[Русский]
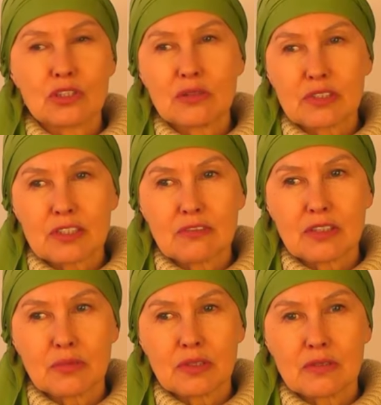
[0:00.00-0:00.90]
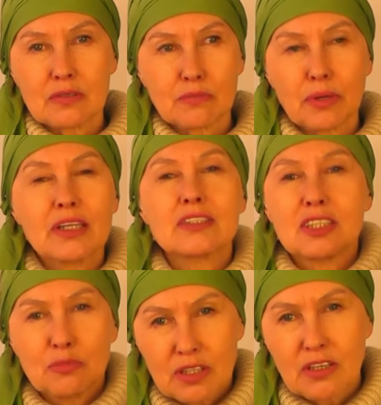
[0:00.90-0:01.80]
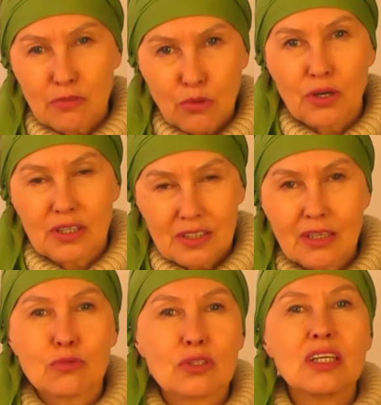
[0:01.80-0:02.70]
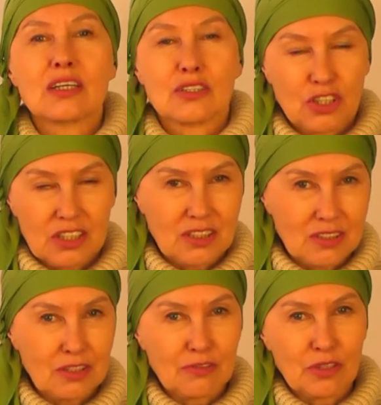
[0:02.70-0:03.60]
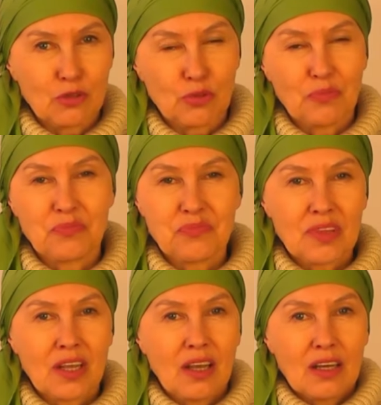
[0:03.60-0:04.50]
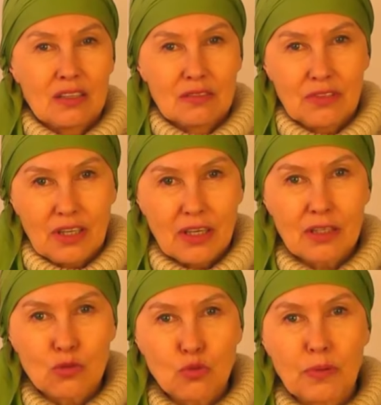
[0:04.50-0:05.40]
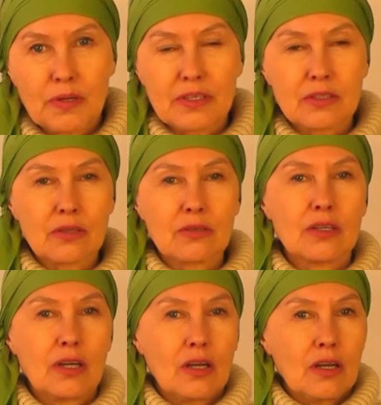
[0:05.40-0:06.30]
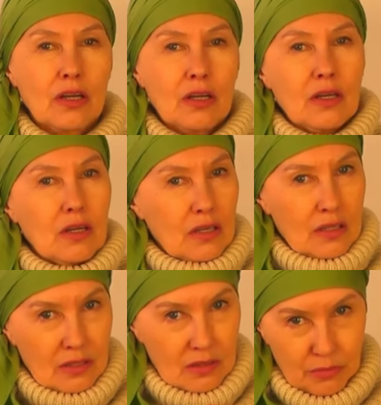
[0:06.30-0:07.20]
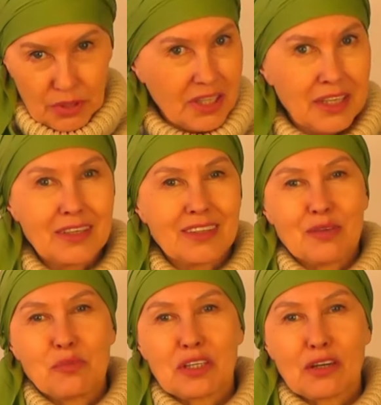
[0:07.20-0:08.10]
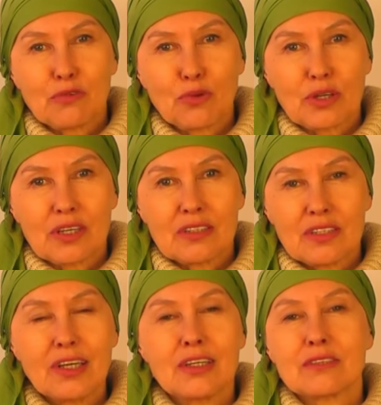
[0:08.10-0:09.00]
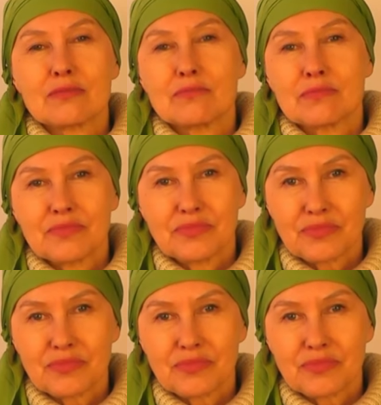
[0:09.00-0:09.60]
другими словами, полезная микрофлора. Да, вот так часто называют. Вторая группа – это патогенная микрофлора или